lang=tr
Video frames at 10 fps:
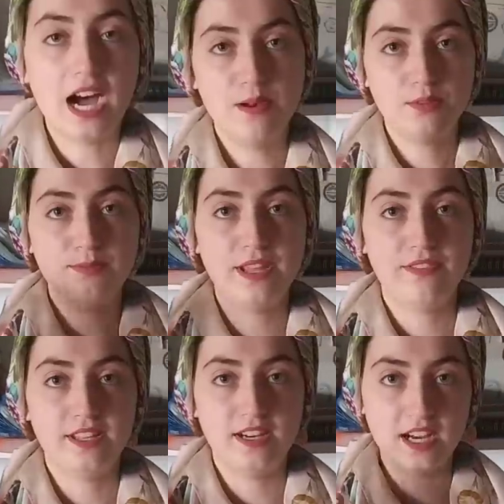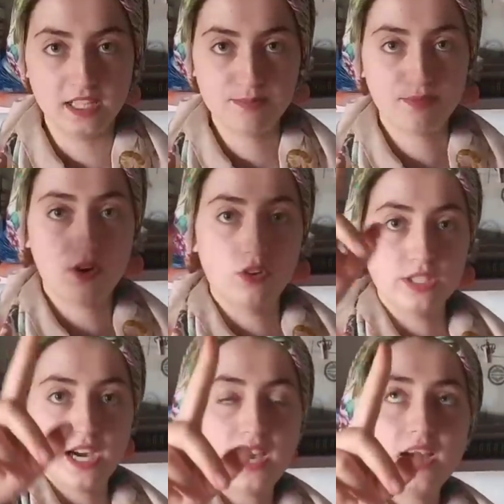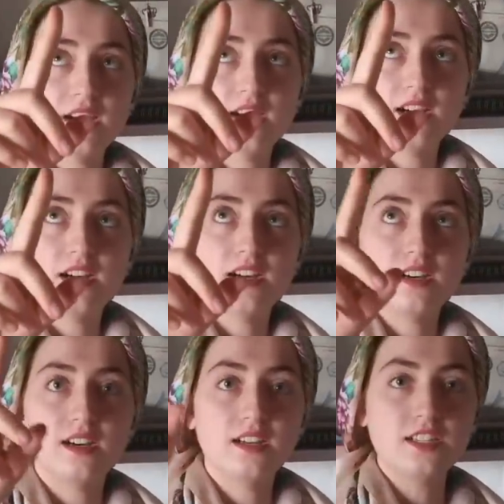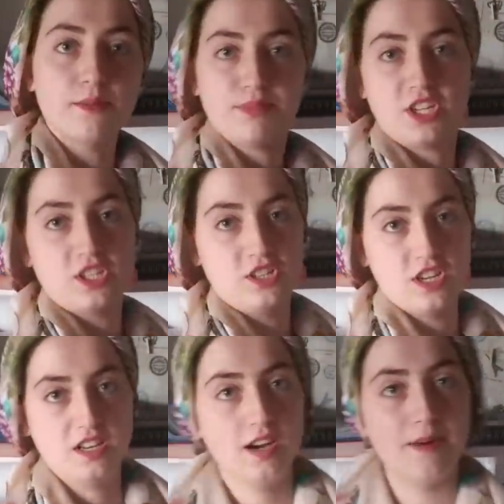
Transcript: albüm defteri alıp ona yapıştıracak.